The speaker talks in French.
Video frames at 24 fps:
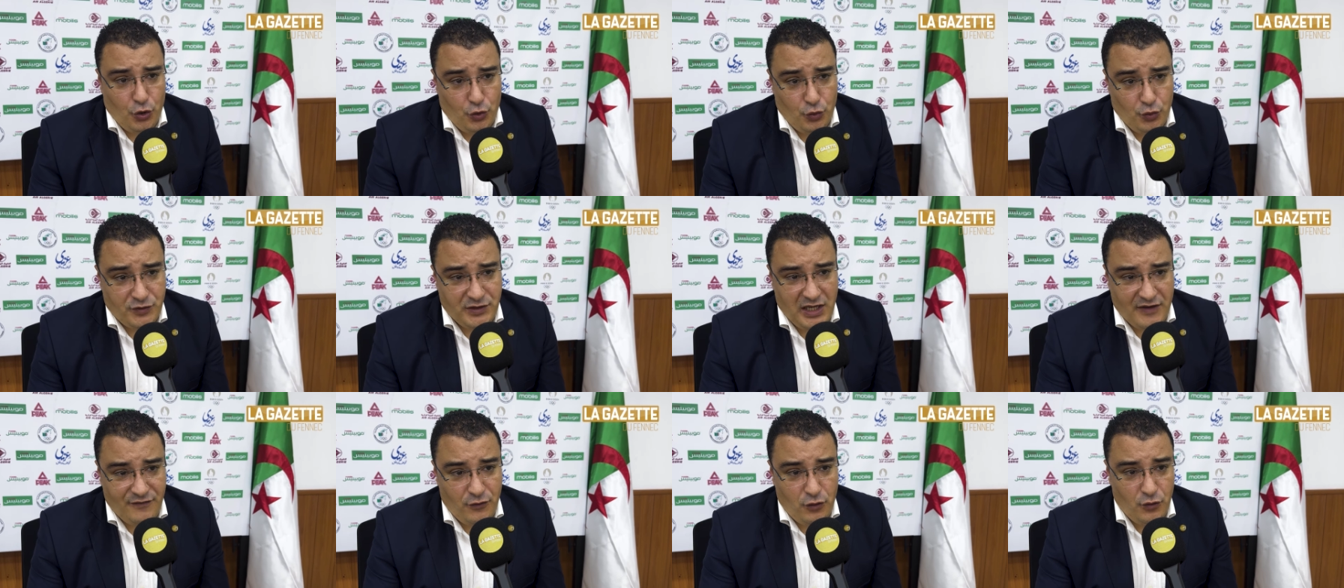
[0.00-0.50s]

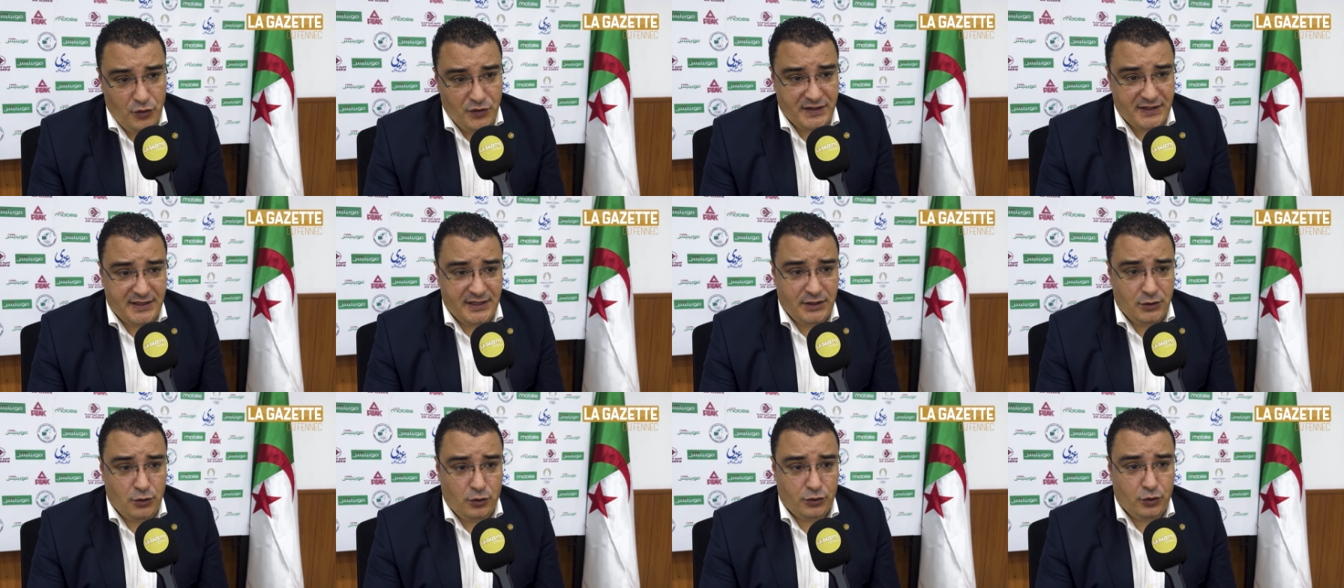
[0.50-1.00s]
Nous avons
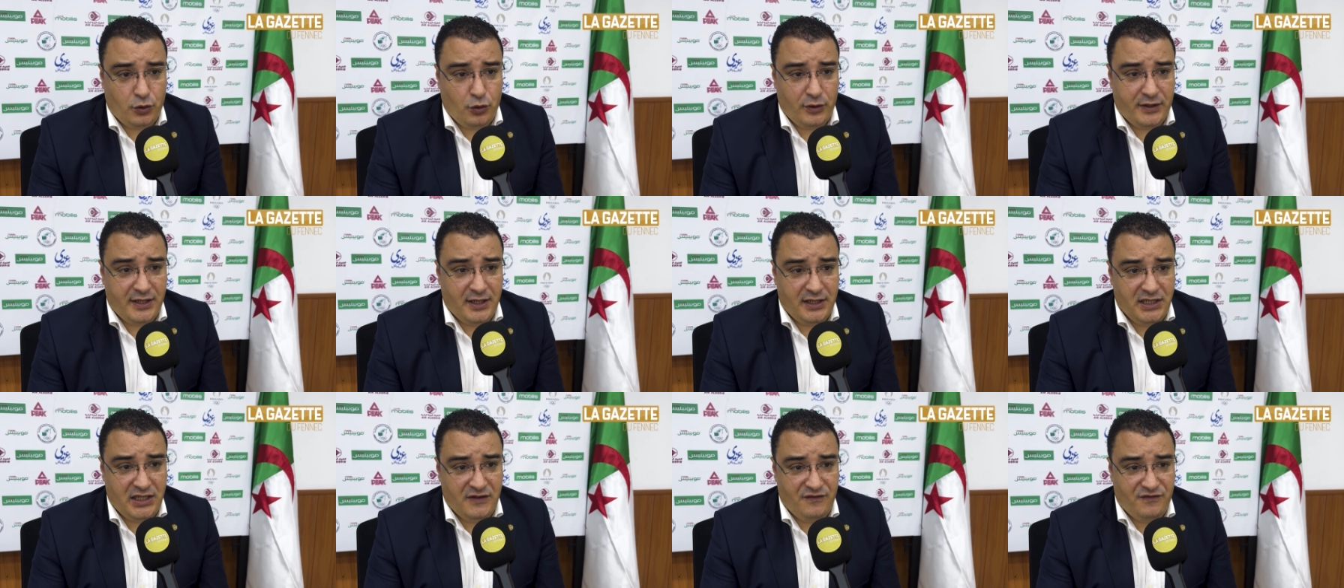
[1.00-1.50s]
aussi notre
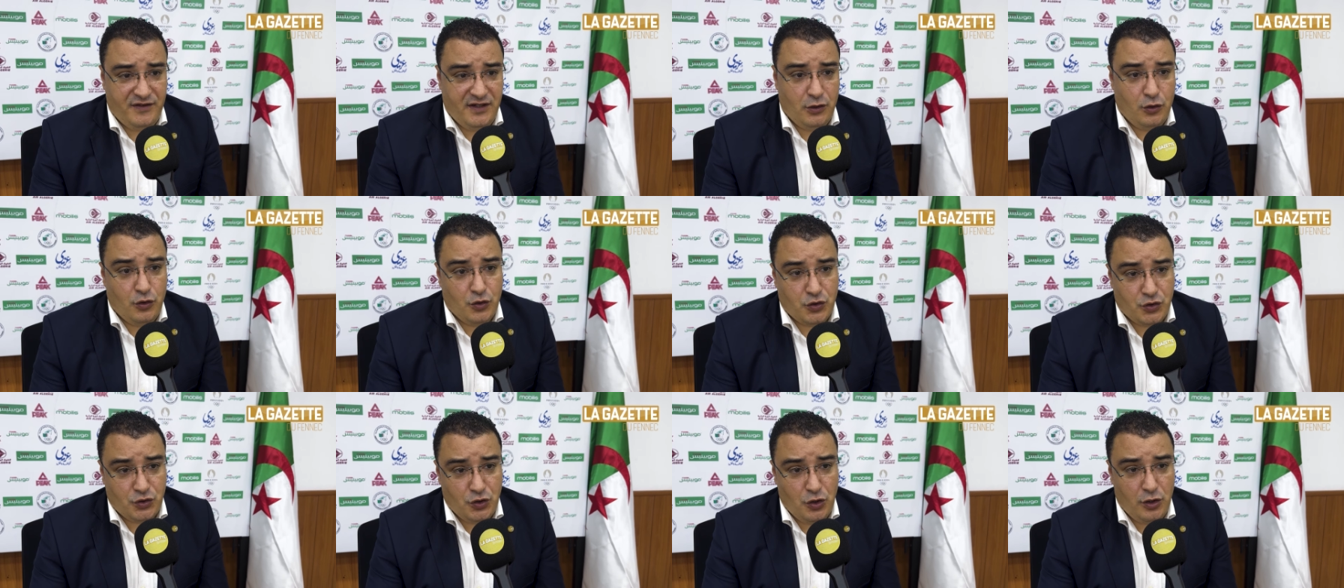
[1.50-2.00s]
qualifié,
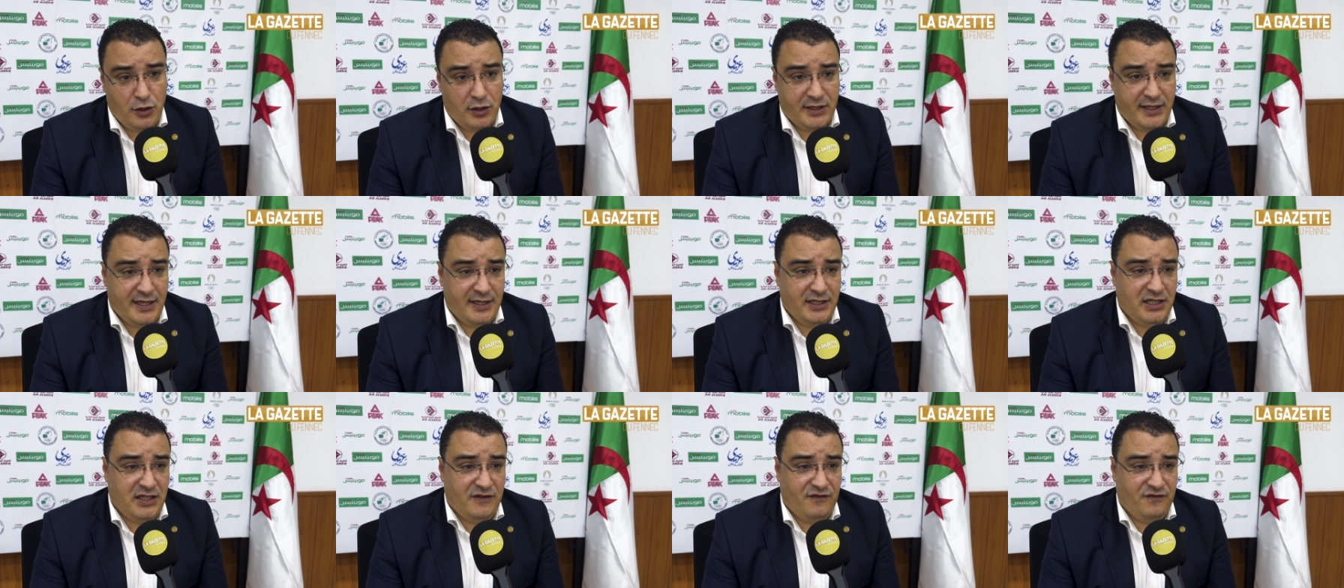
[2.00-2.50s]
le seul
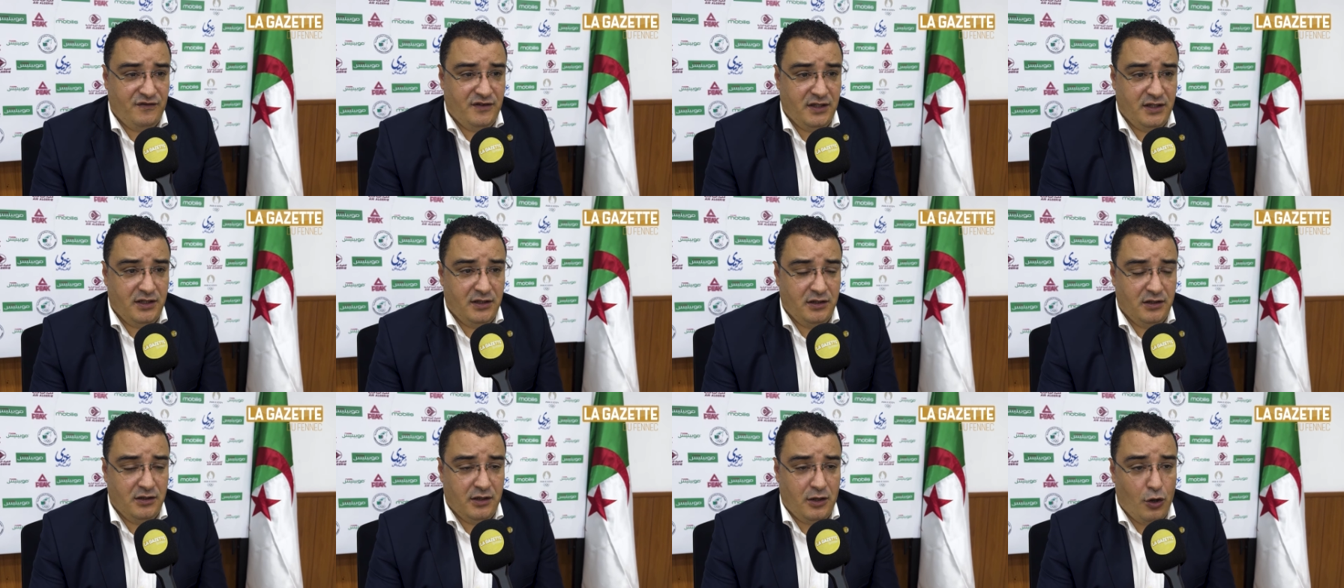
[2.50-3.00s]

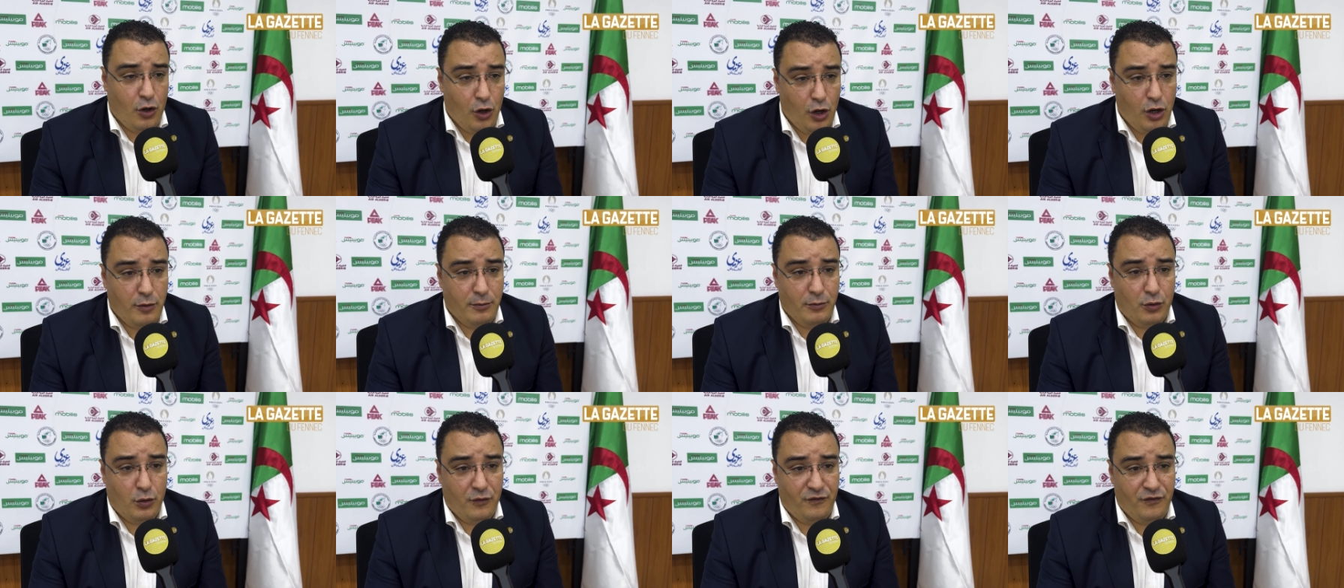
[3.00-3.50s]
qualifié
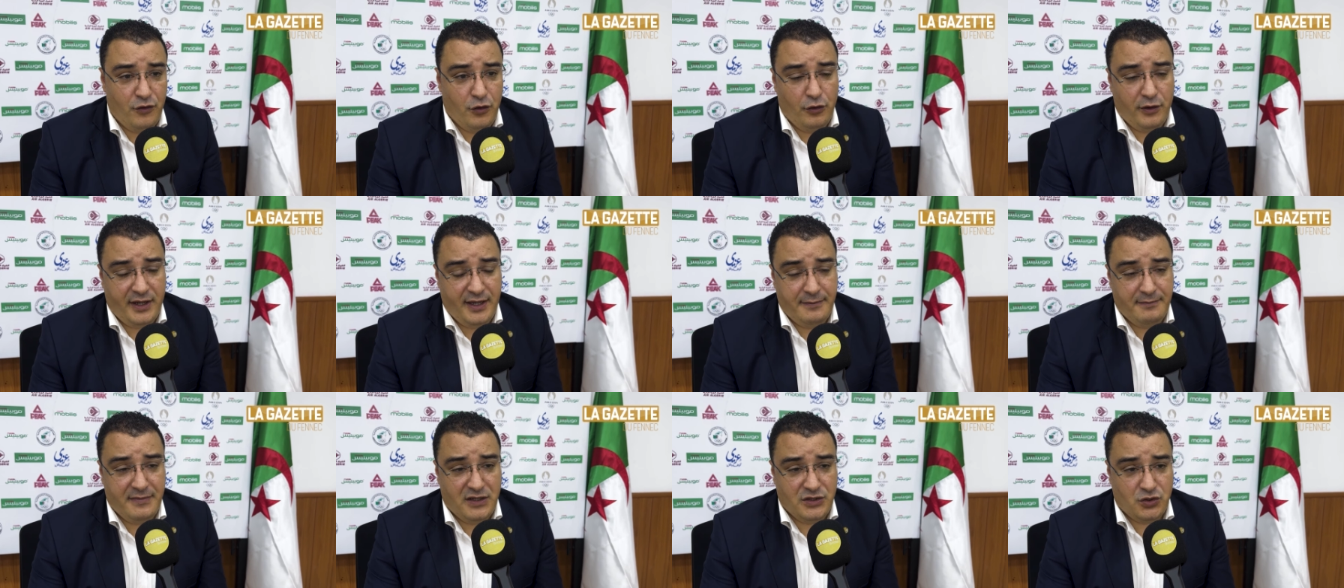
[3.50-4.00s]
homme au
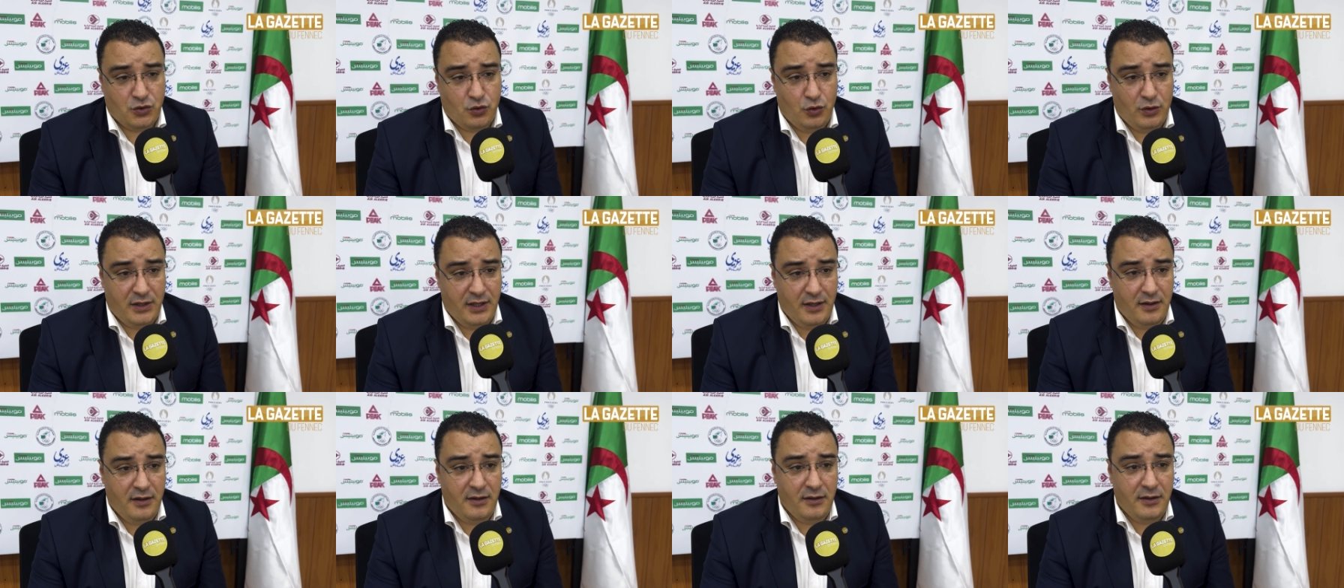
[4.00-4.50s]
fleuret
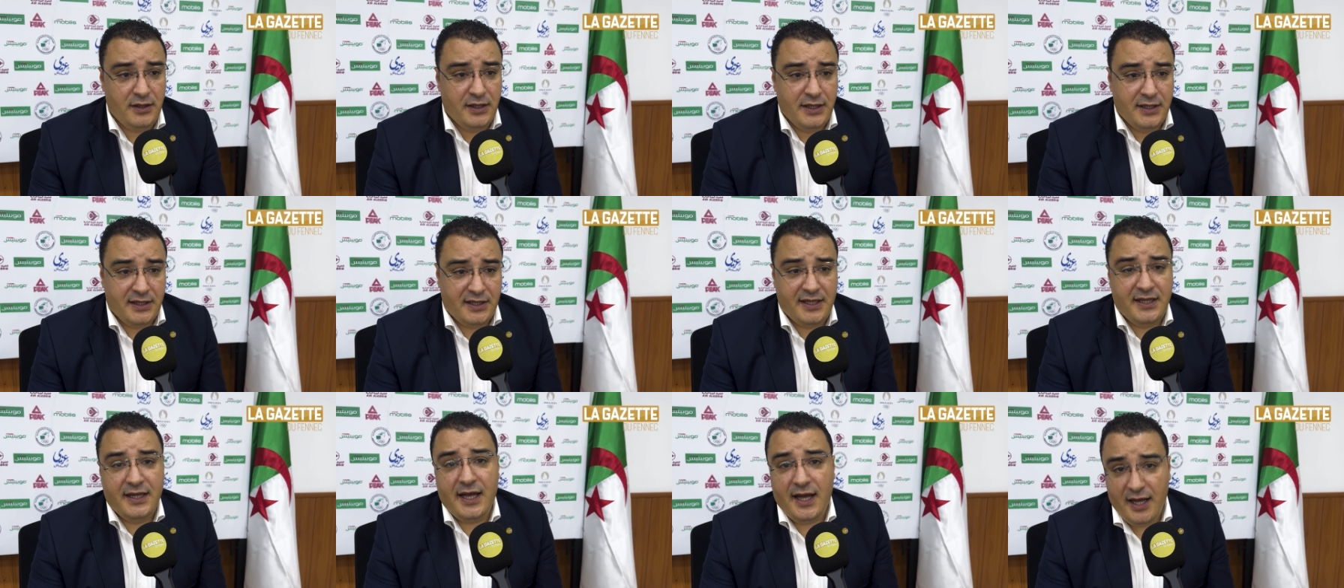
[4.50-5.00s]
masculin,
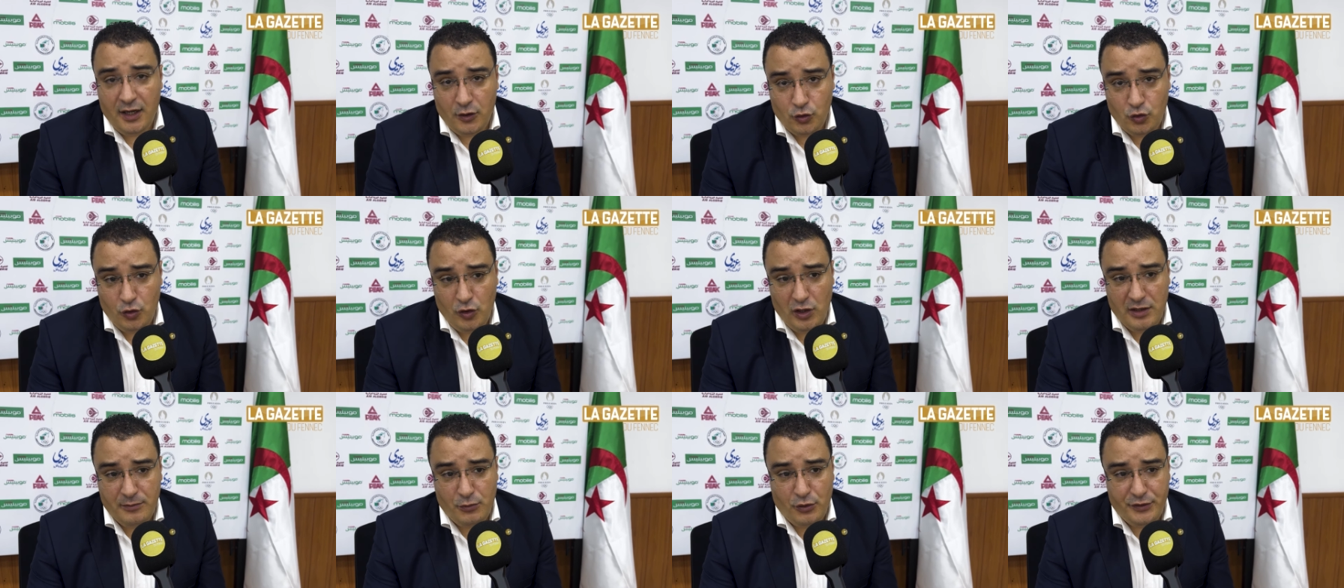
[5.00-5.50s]
qui est
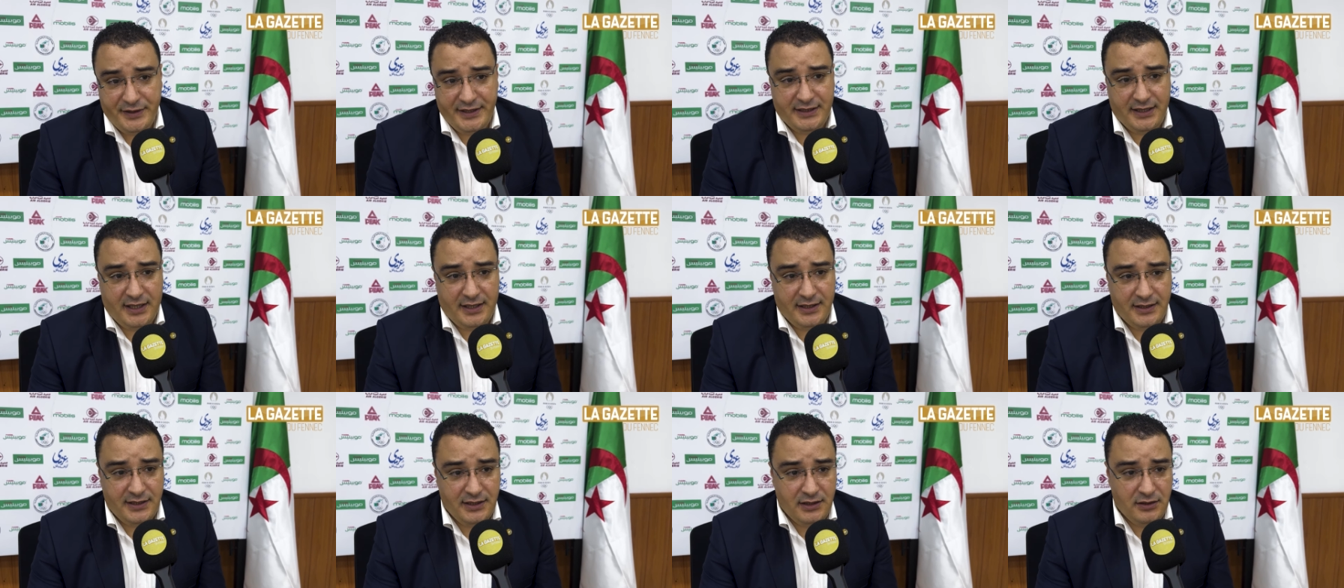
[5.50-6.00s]
actuellement en
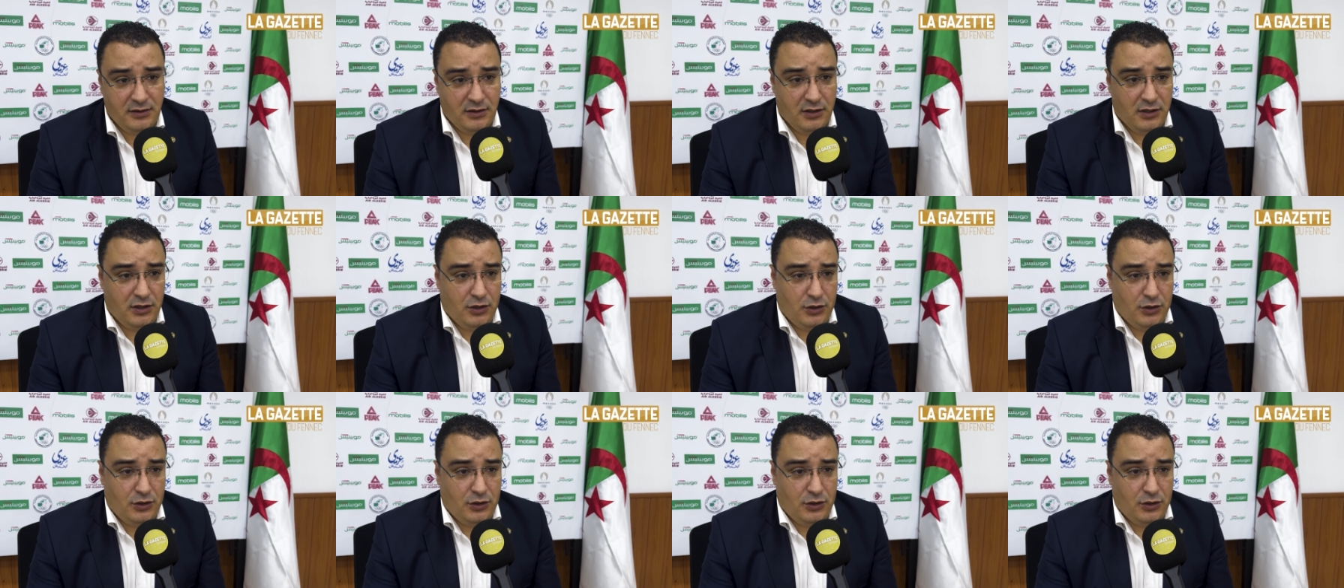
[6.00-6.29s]
Italie,